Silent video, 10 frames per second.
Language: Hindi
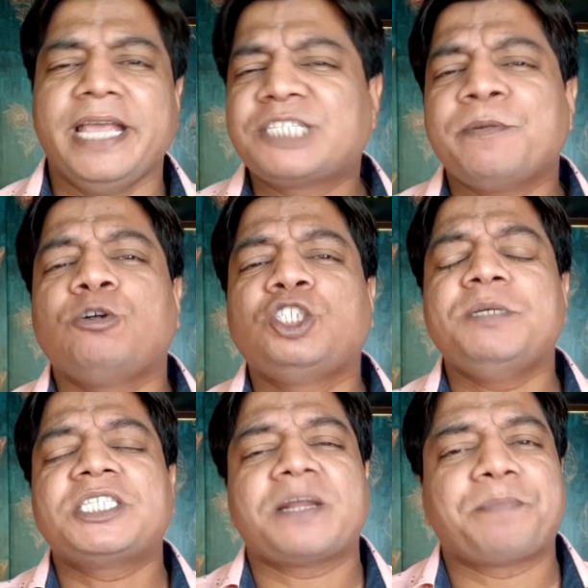इसमें कुछ भी
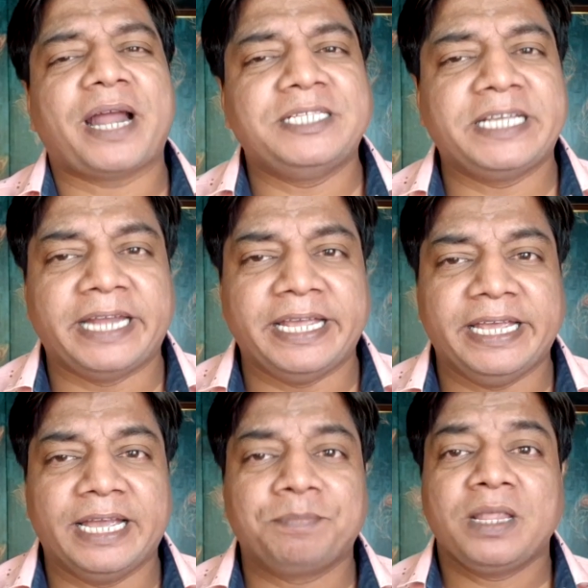सरप्राइजिंग नहीं
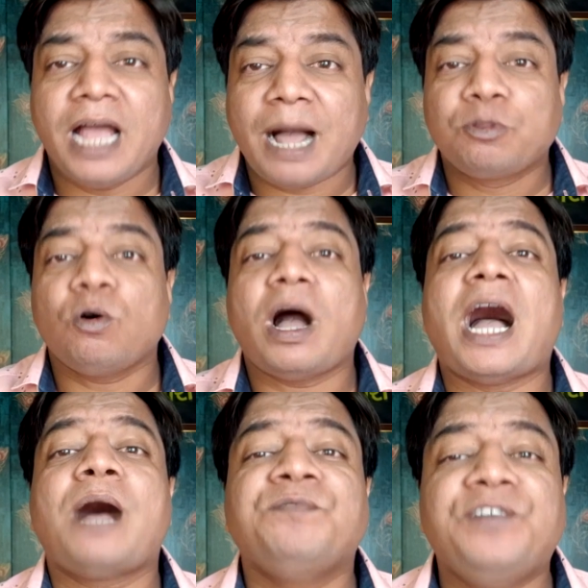है अब तो
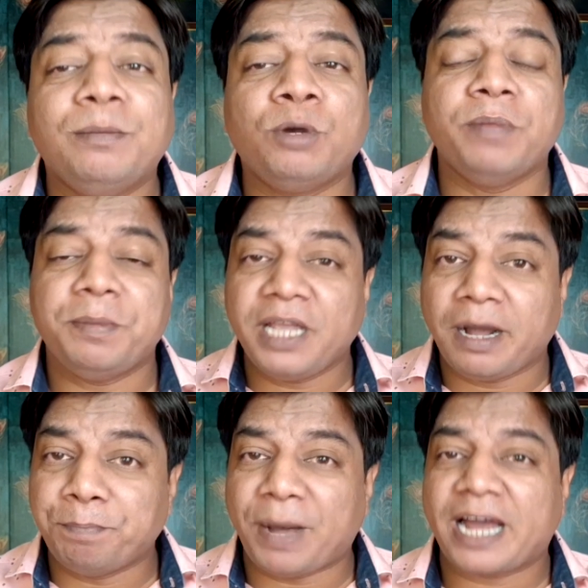आम फिल्मों में भी
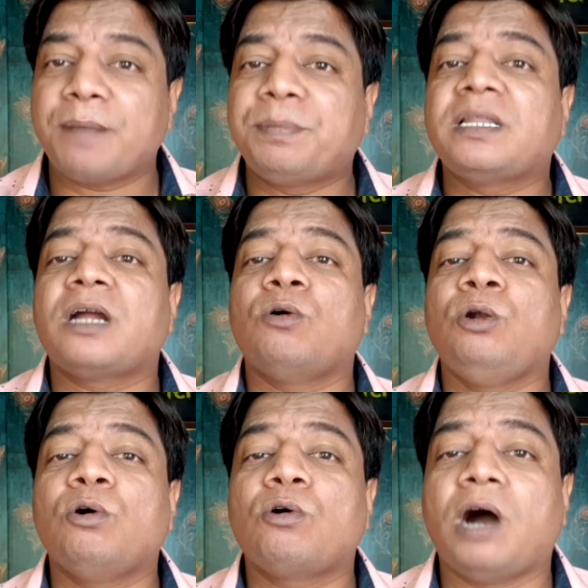हम 12-15
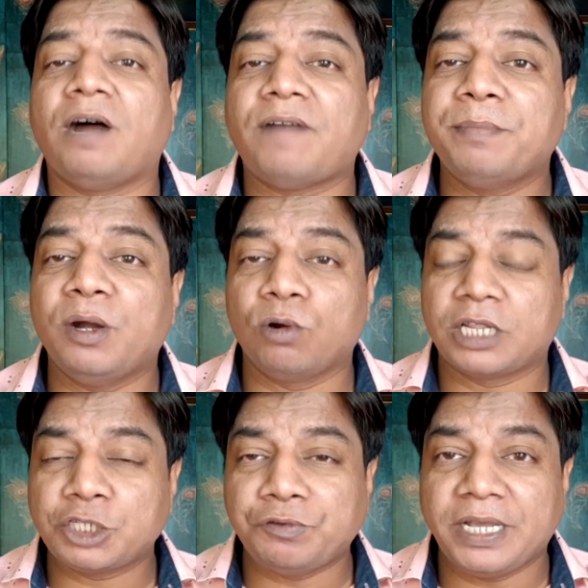गुंडों को हवा में
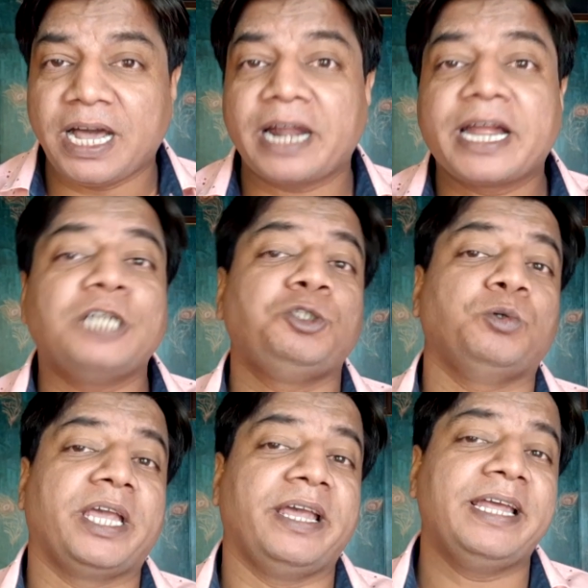उड़ते स्वीकार कर
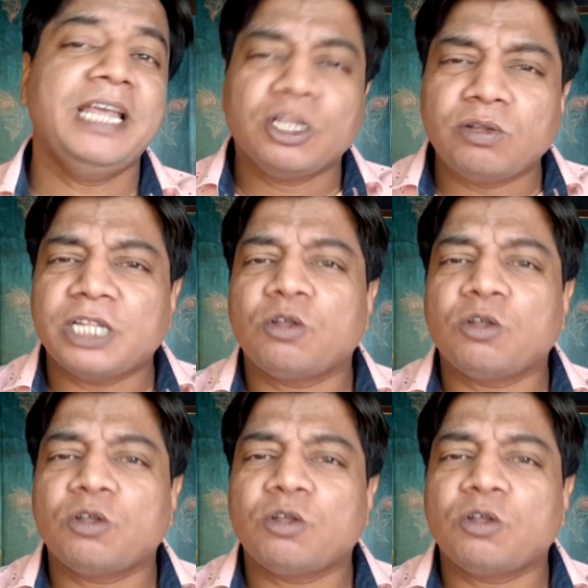चुके हैं तो ये तो